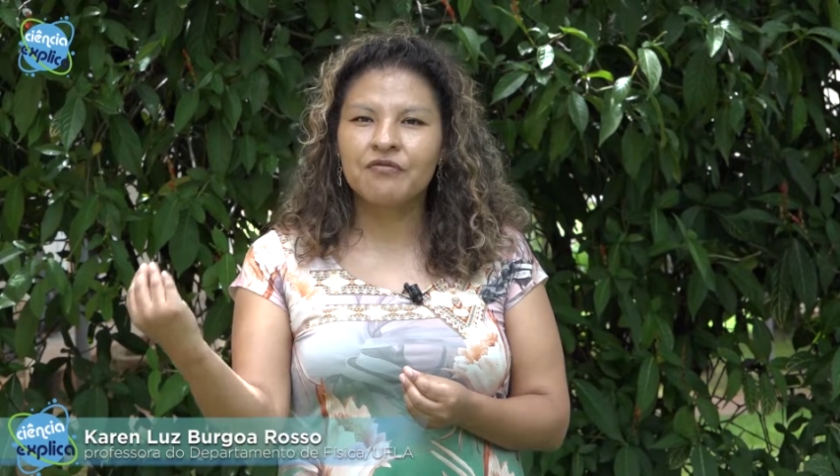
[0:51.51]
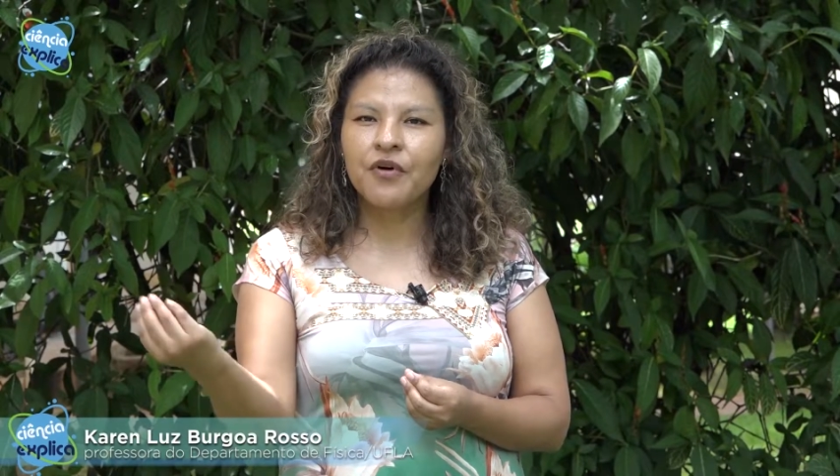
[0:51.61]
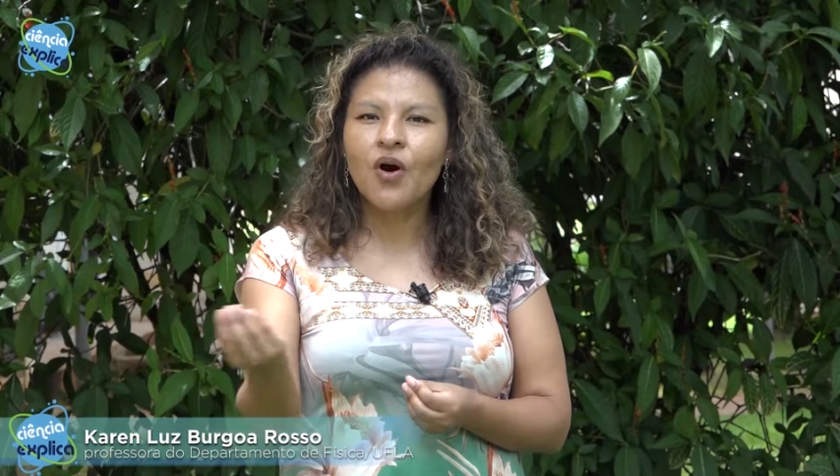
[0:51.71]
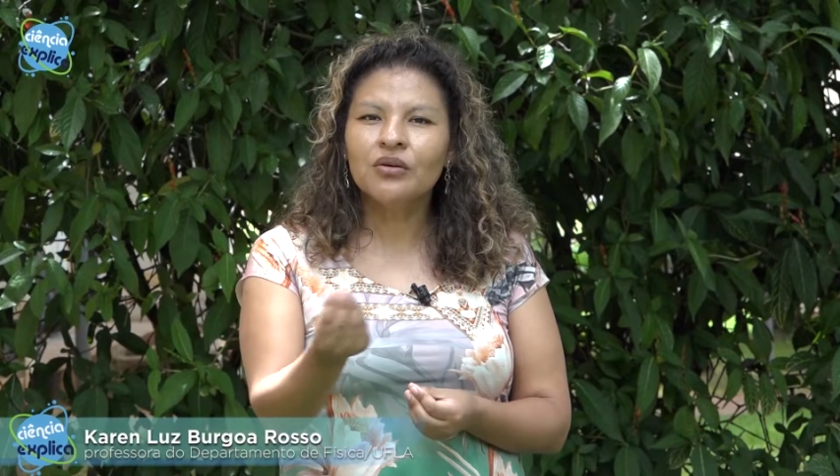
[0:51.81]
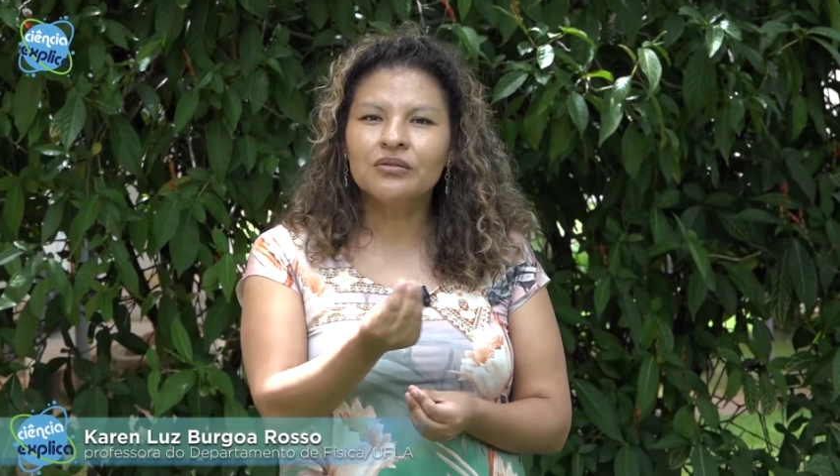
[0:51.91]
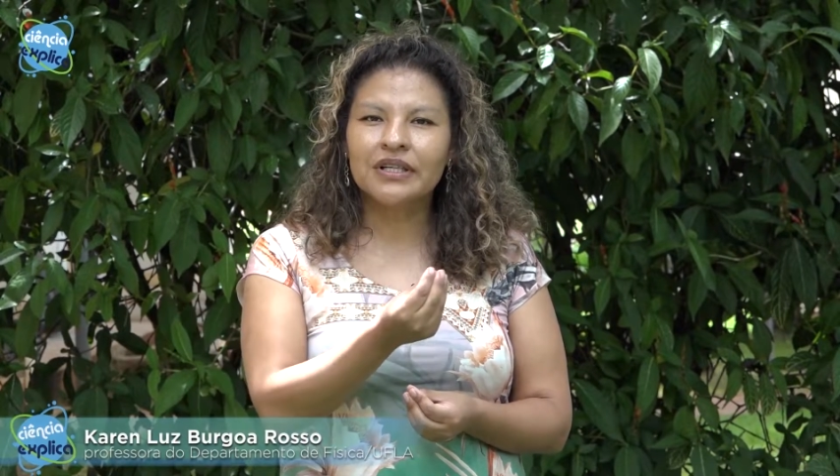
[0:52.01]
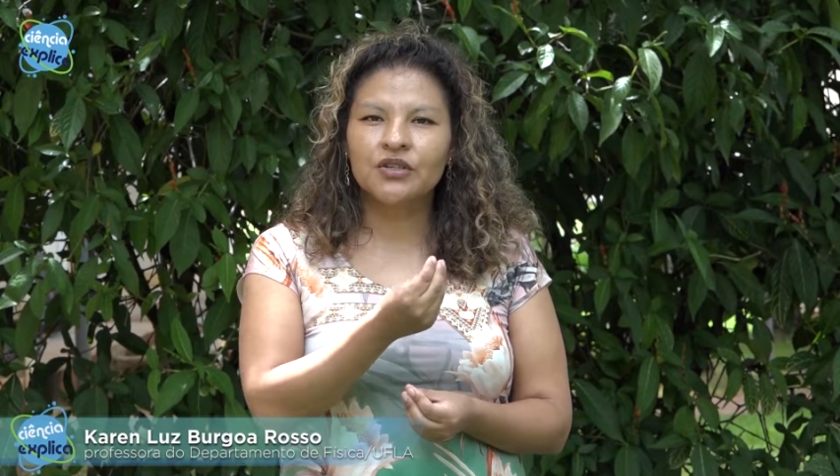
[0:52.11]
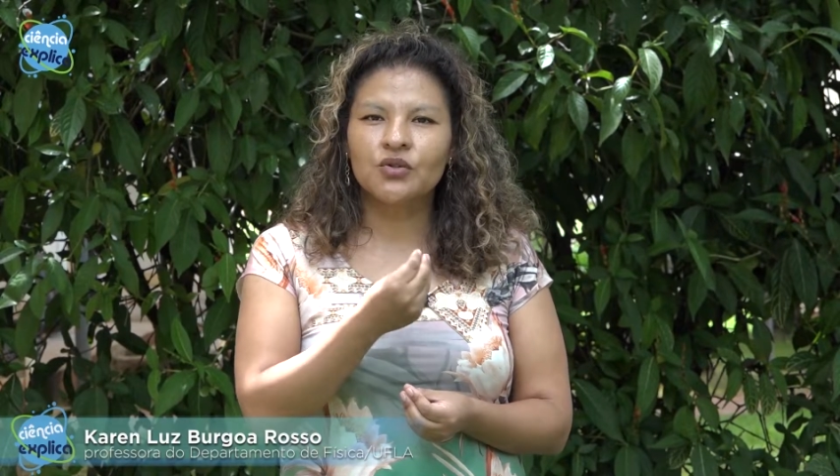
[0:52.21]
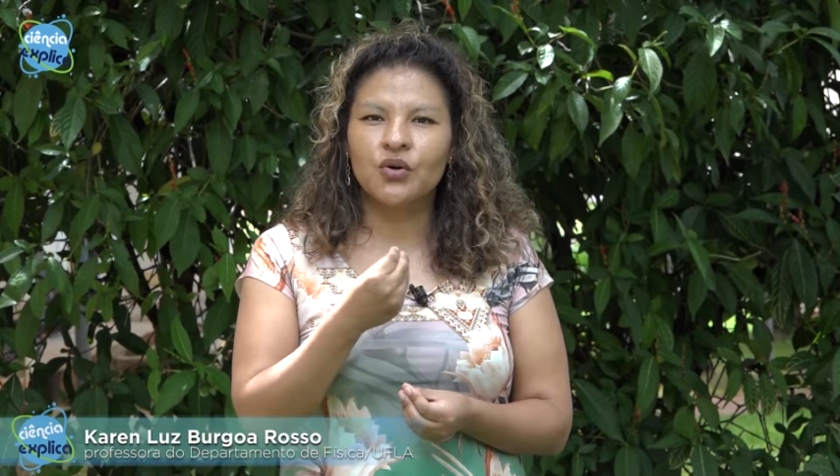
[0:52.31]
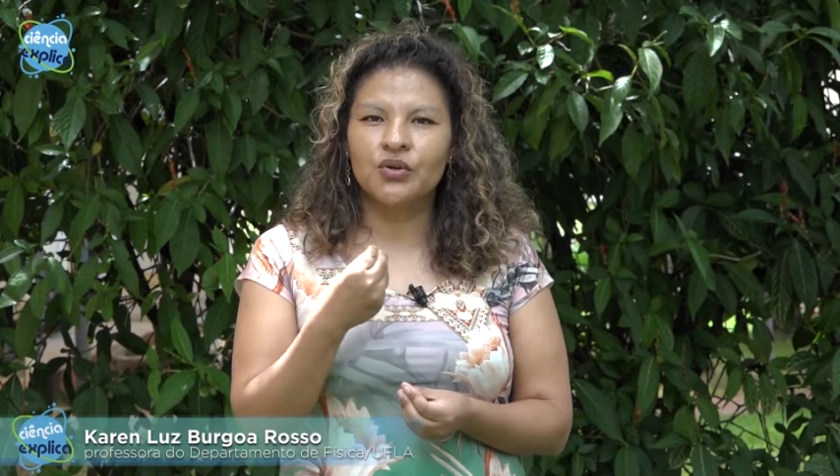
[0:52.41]
volta
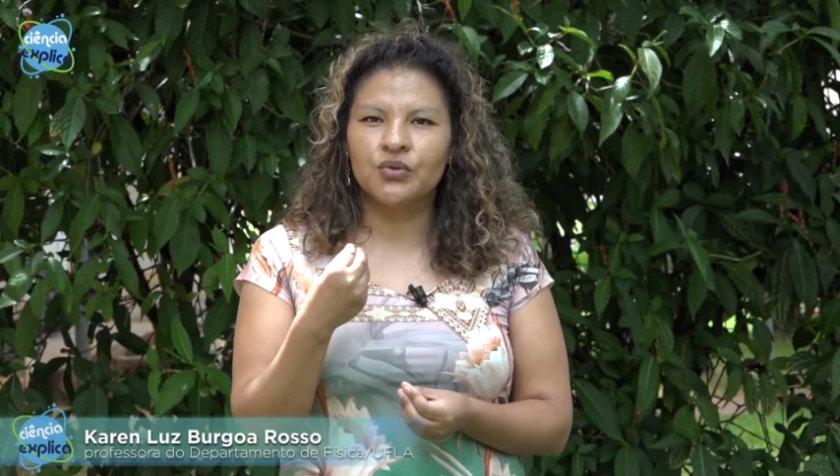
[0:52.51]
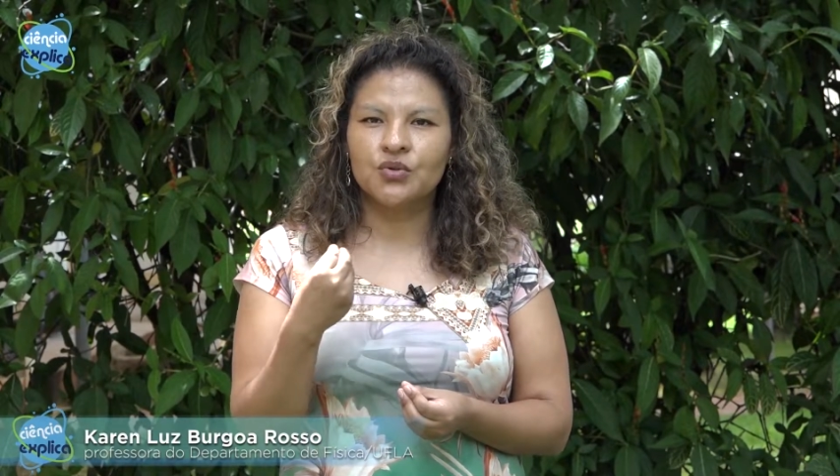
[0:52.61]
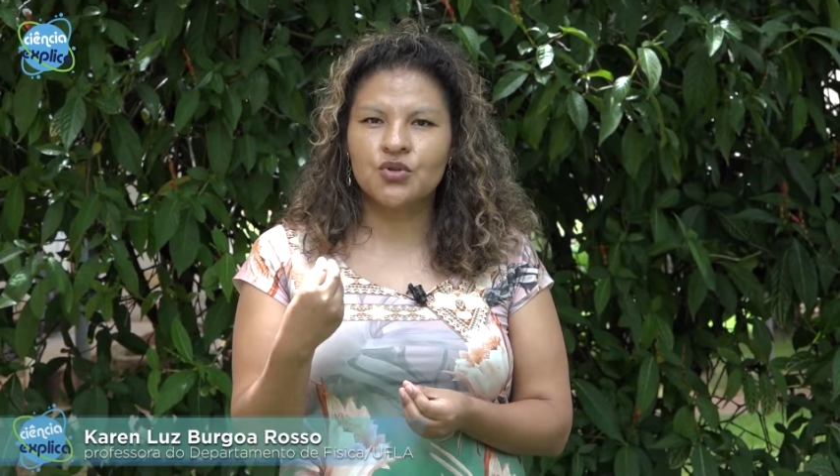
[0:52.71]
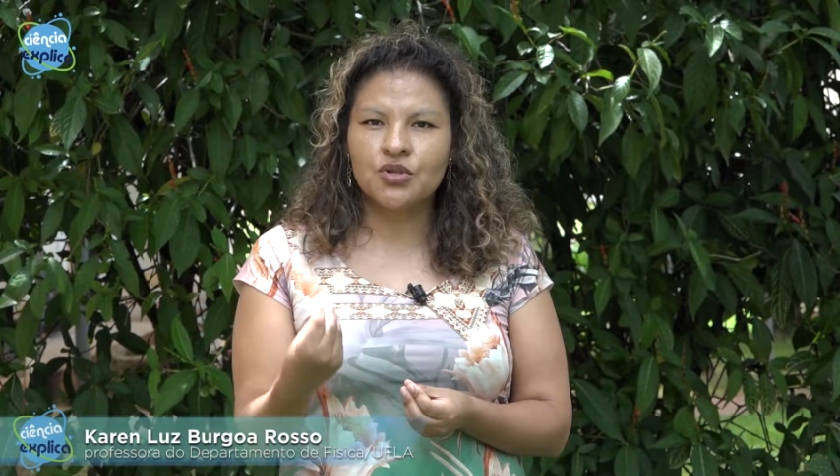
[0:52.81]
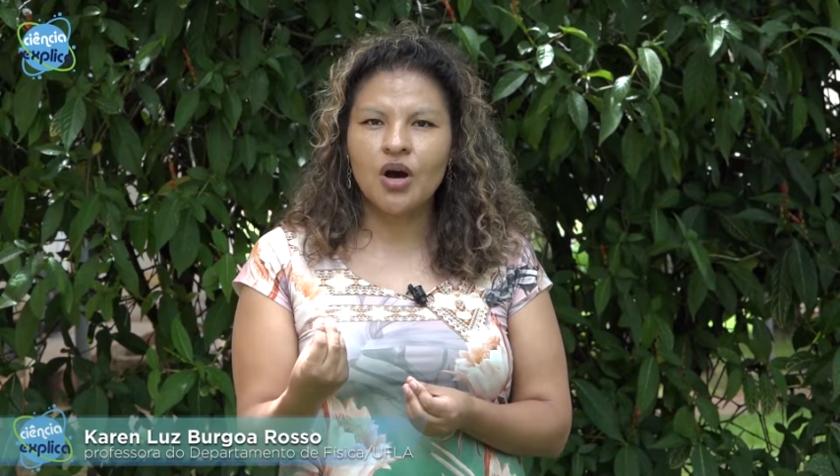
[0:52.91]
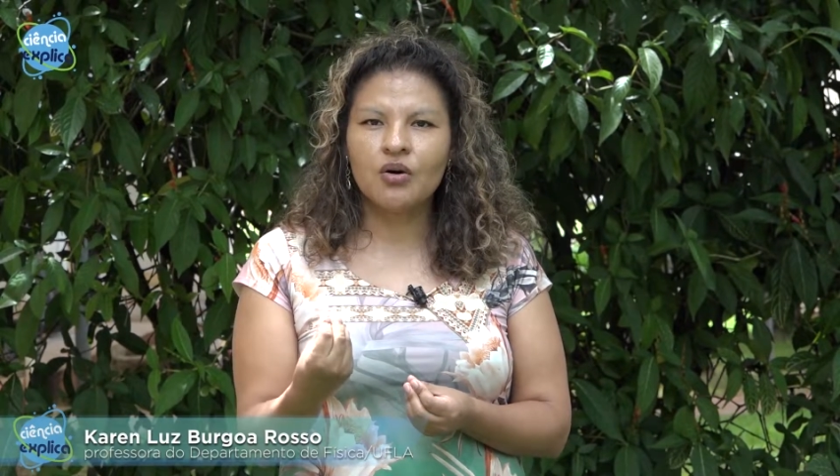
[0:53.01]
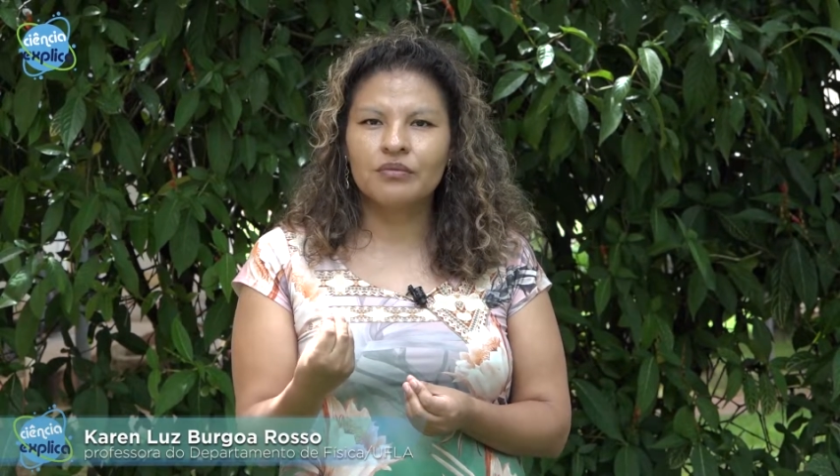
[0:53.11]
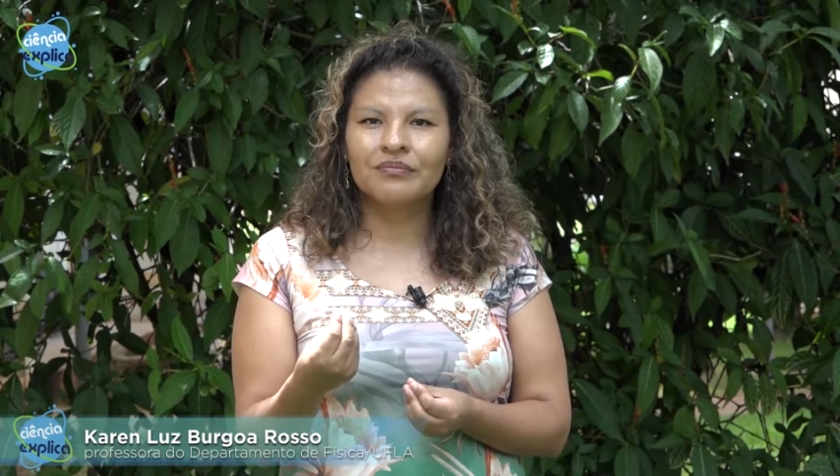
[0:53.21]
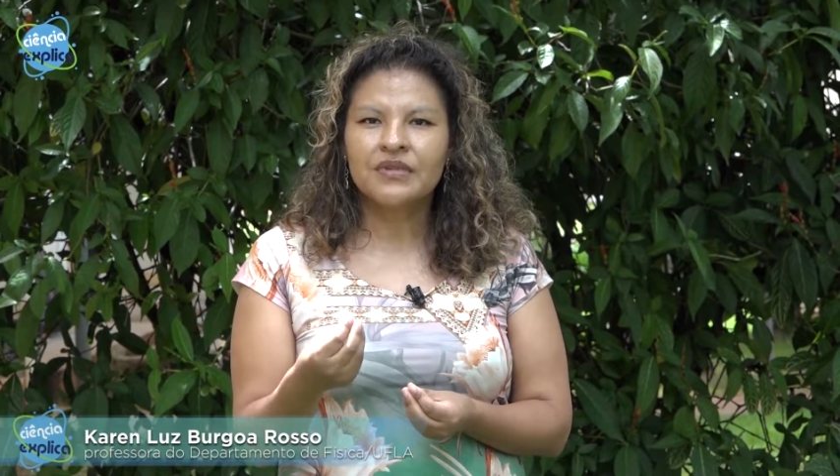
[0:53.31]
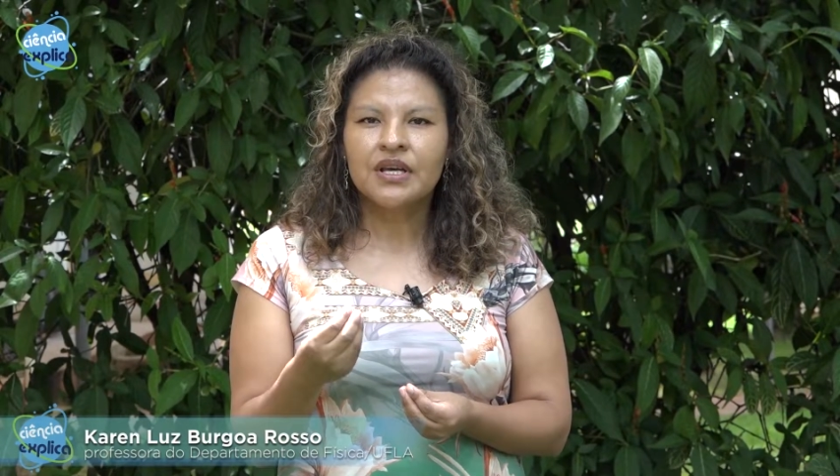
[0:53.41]
em torno do Sol,